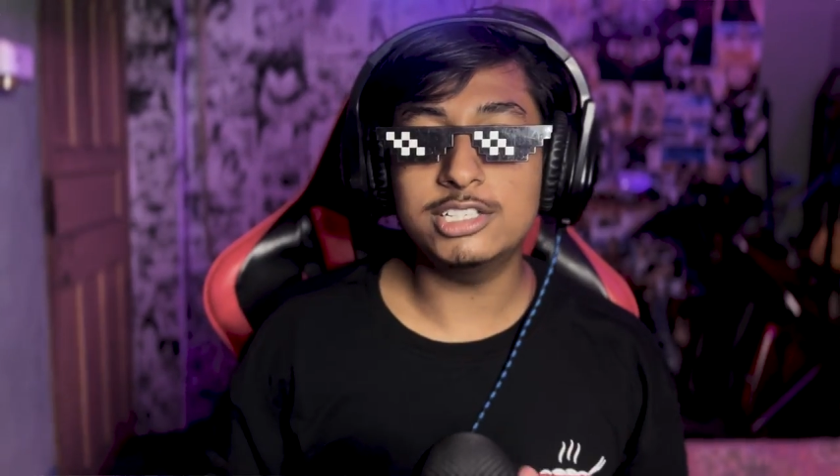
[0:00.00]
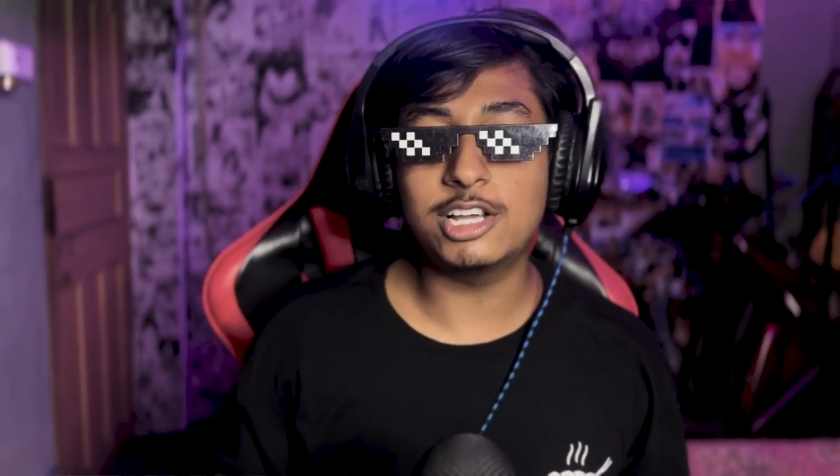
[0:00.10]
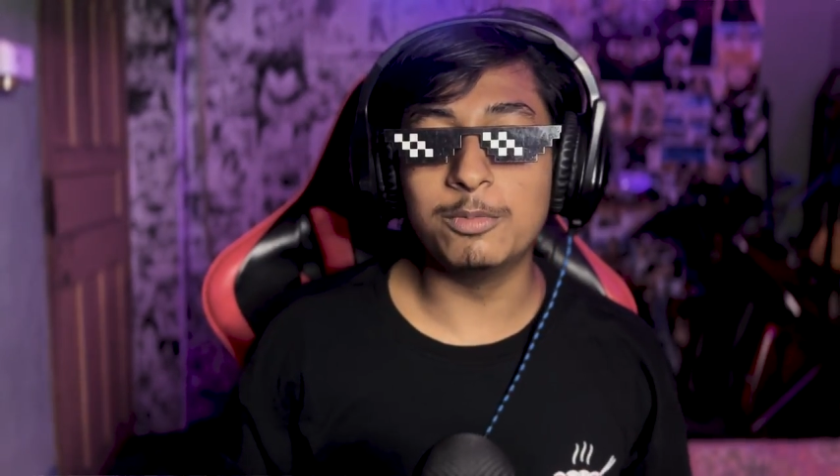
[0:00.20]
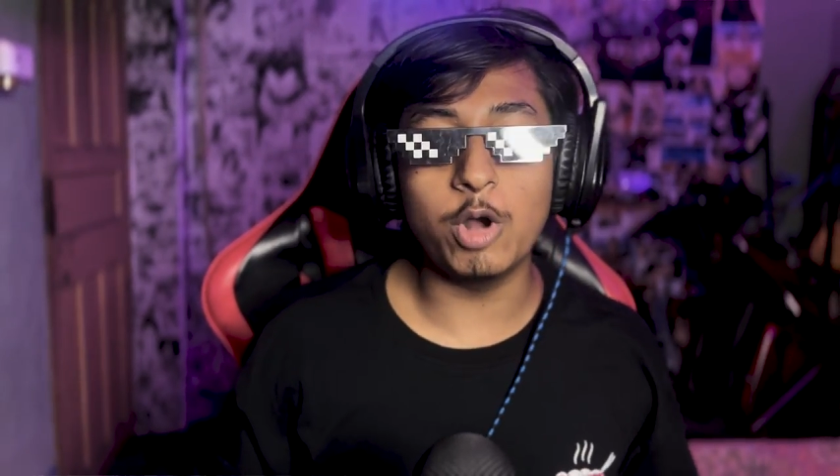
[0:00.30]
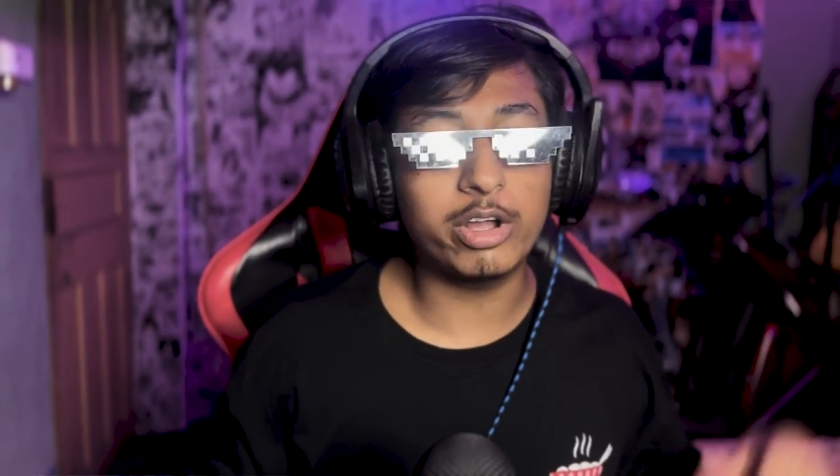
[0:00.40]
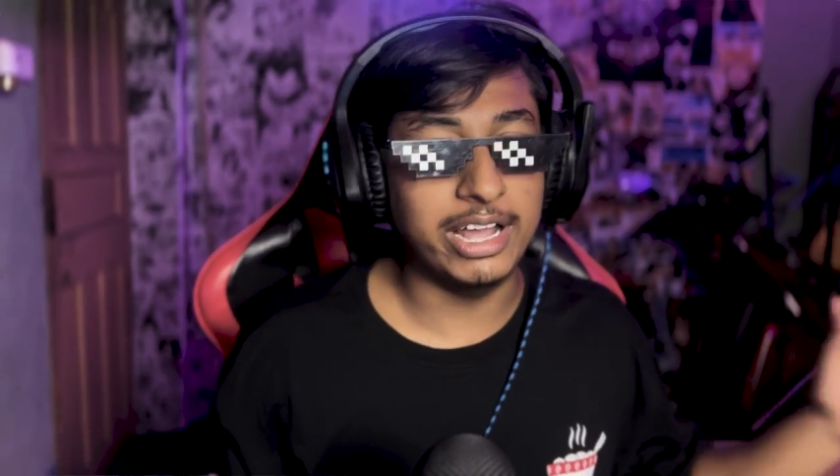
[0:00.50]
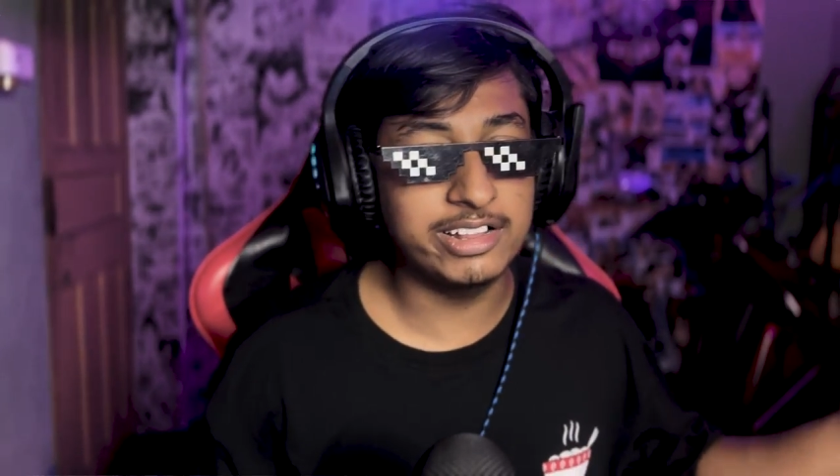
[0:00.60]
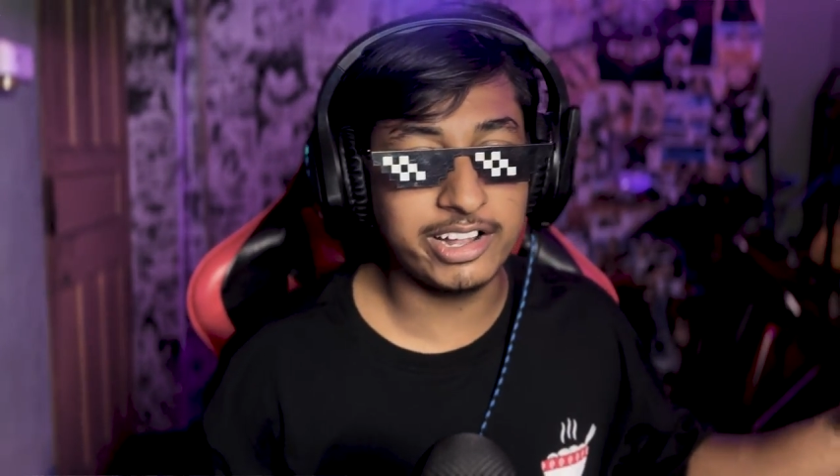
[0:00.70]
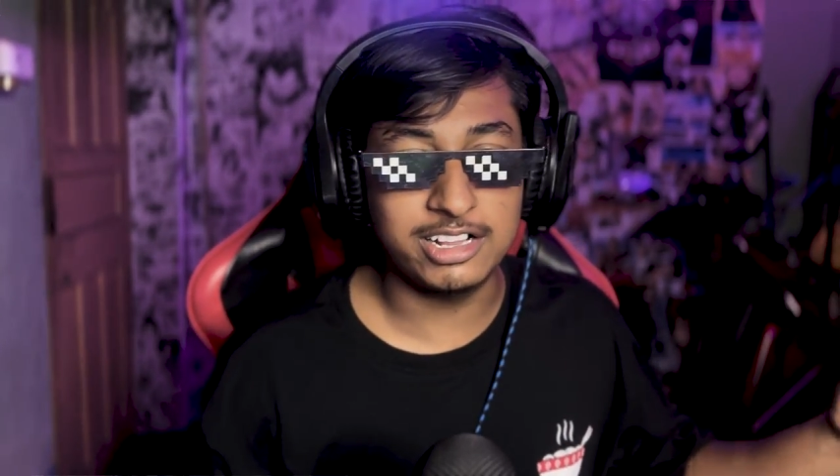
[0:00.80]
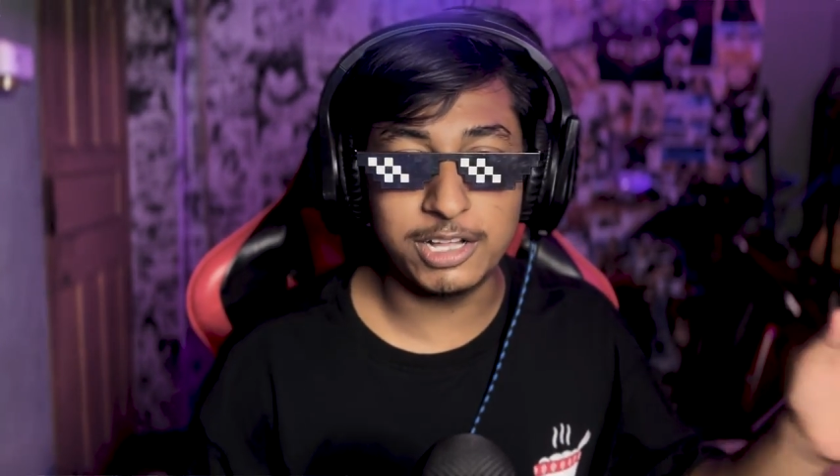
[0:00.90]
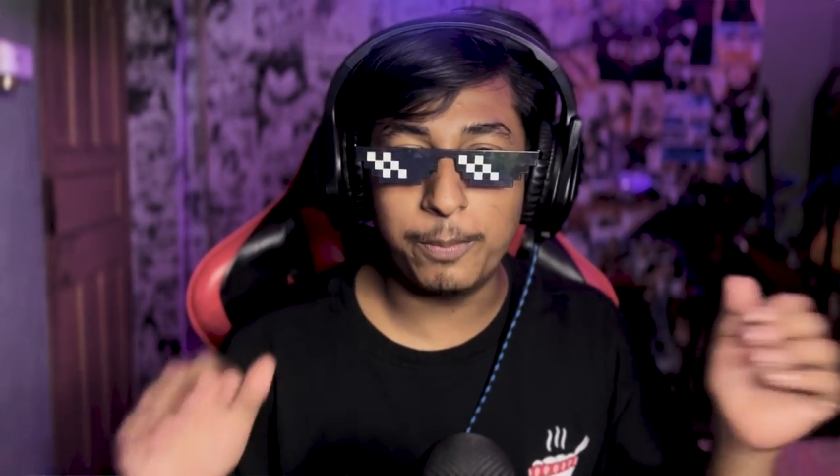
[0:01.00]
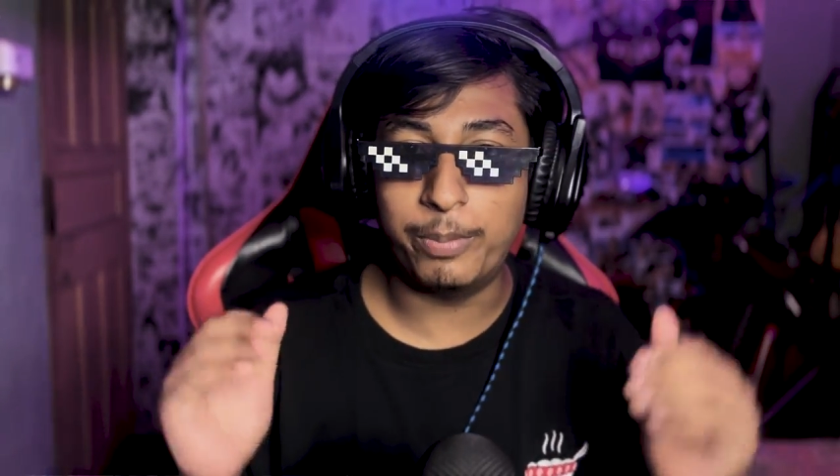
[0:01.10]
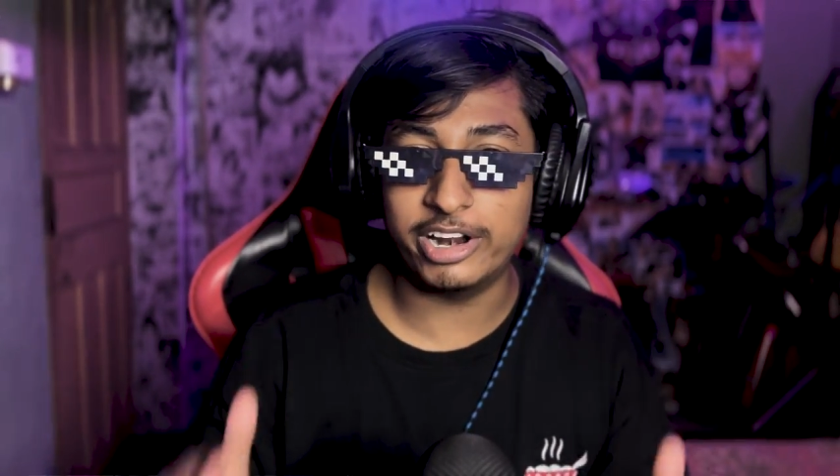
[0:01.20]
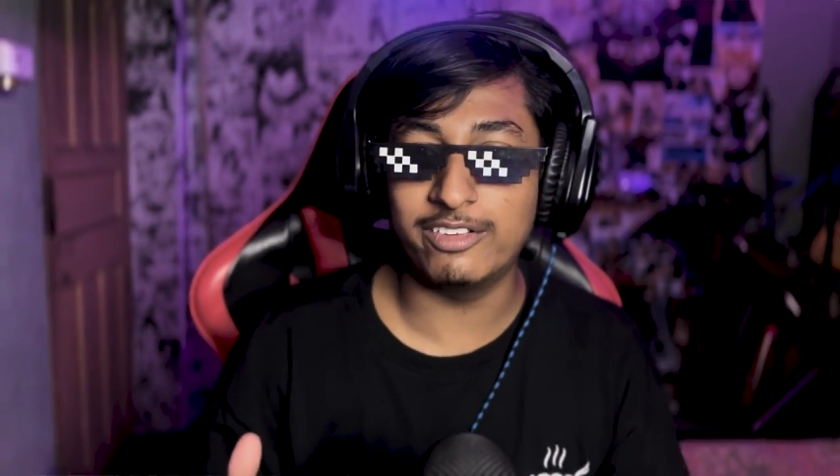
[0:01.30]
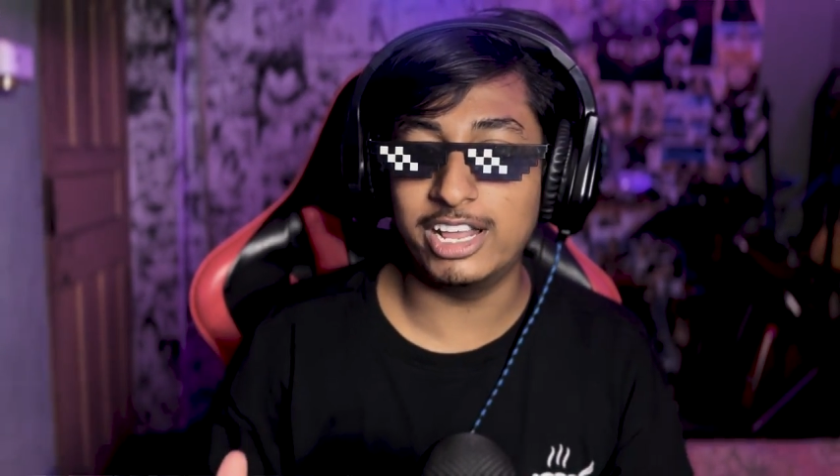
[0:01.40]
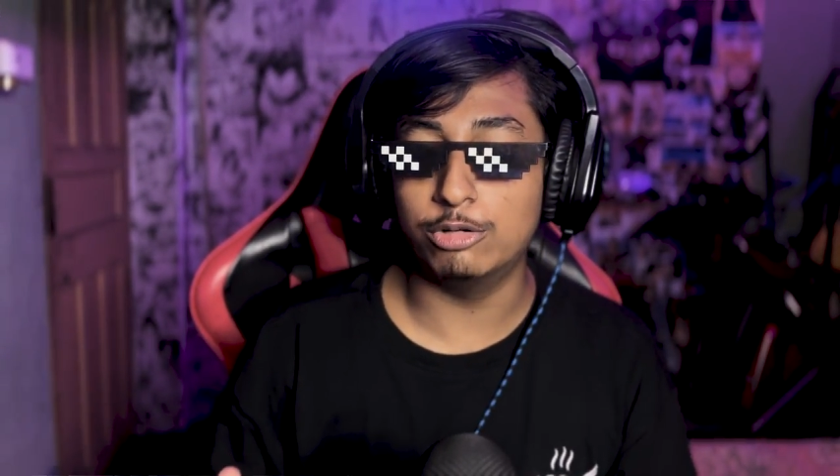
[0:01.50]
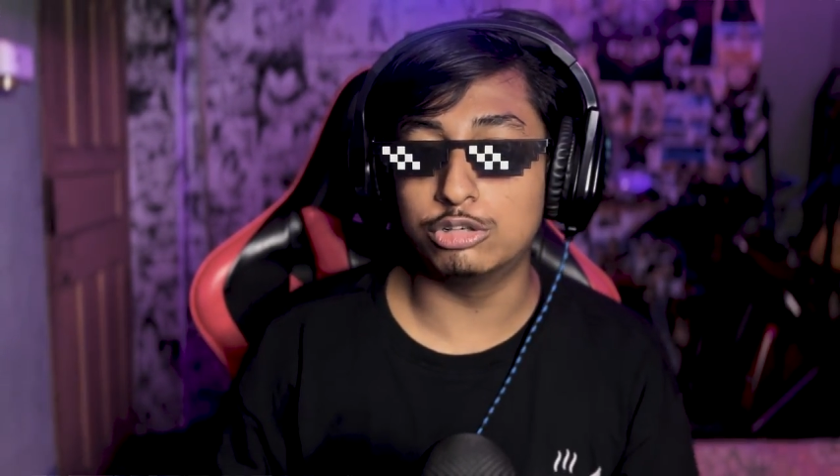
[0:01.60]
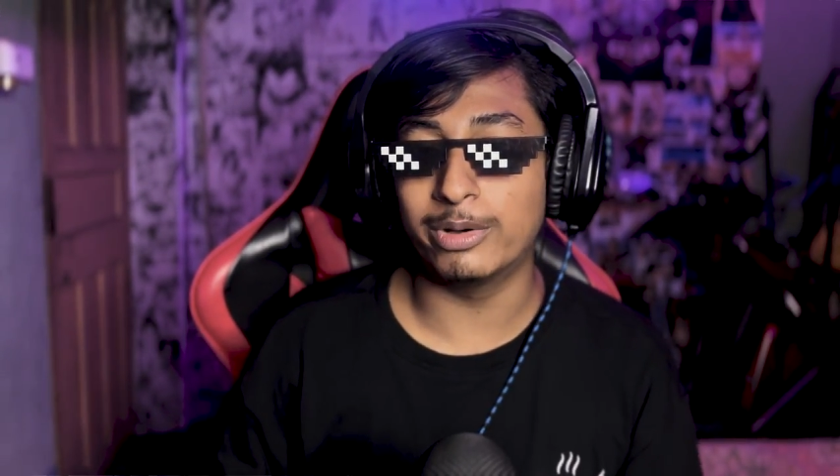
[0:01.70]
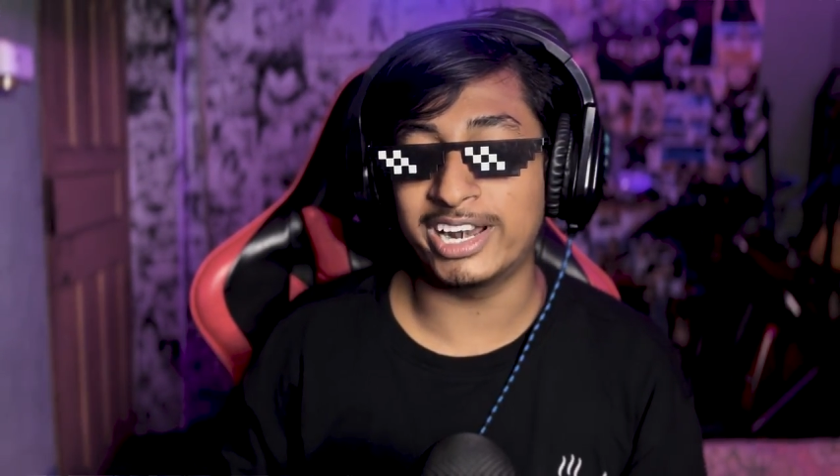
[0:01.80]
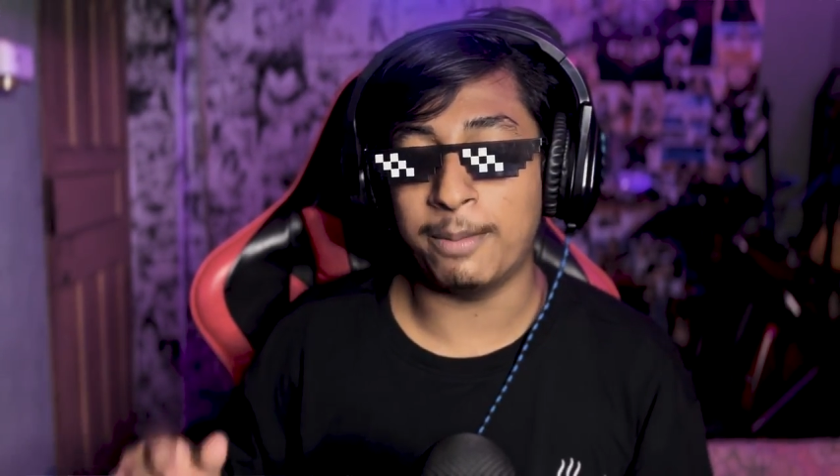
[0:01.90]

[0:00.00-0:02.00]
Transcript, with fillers: जिस गेम को खेलते खेलते बड़े बड़े यूट्यूबर ने